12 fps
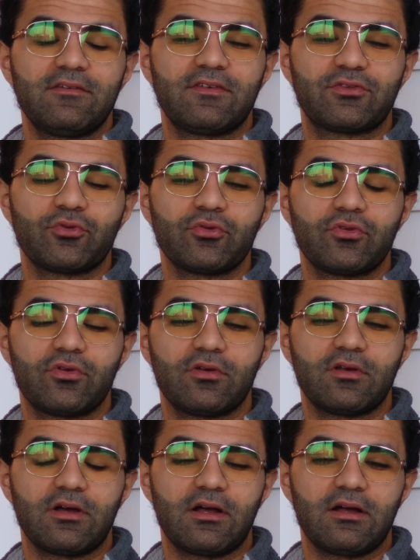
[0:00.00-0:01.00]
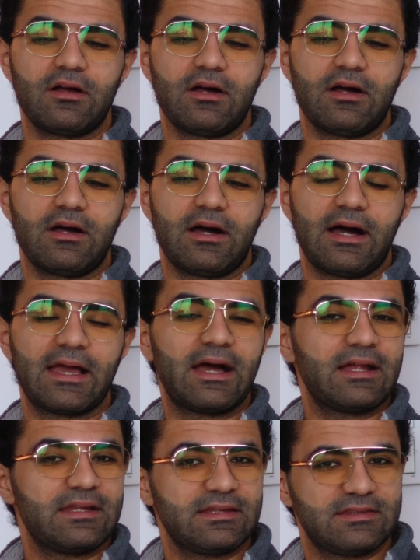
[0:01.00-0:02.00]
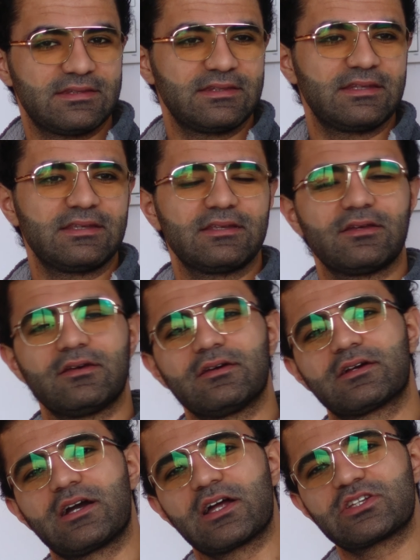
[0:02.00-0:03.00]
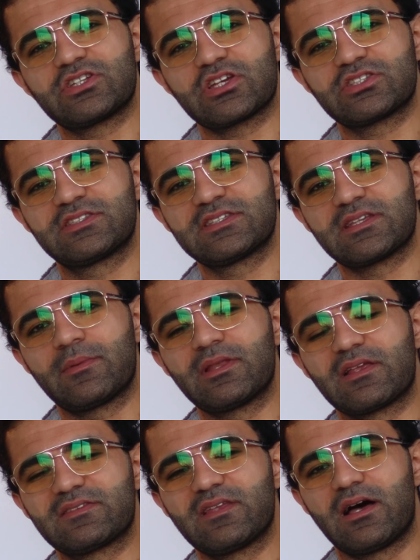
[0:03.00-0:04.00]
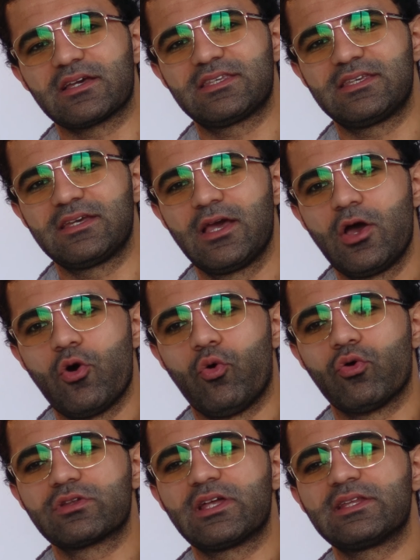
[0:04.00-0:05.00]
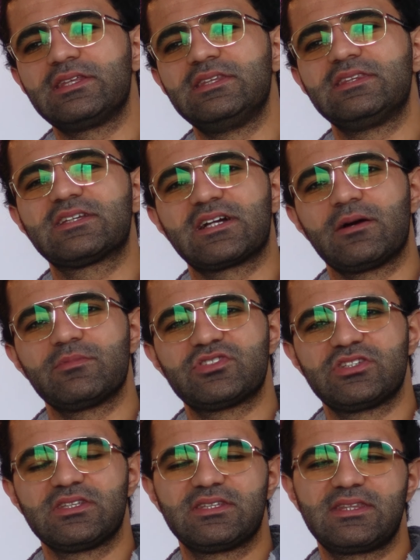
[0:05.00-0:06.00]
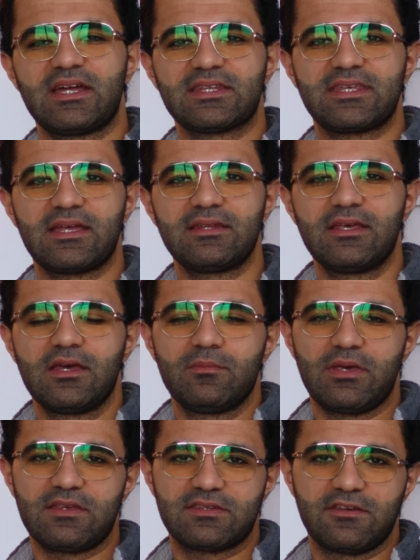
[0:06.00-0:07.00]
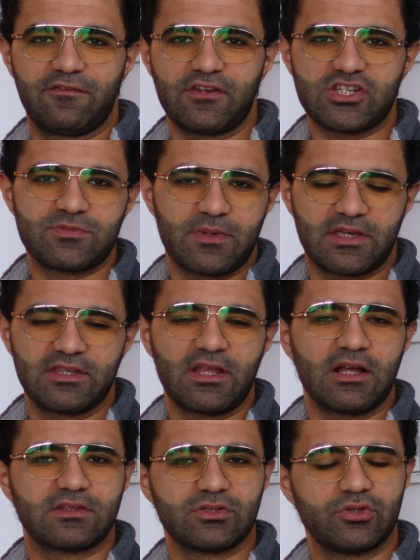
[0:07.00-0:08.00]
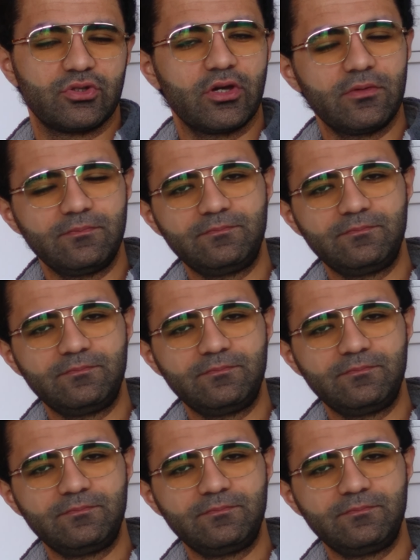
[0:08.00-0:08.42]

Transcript: ve son e, hayaletini e, karşılaştığı zaman aslında Aki oradan intikam için giderken bir eski flashback'ini hatırlıyor.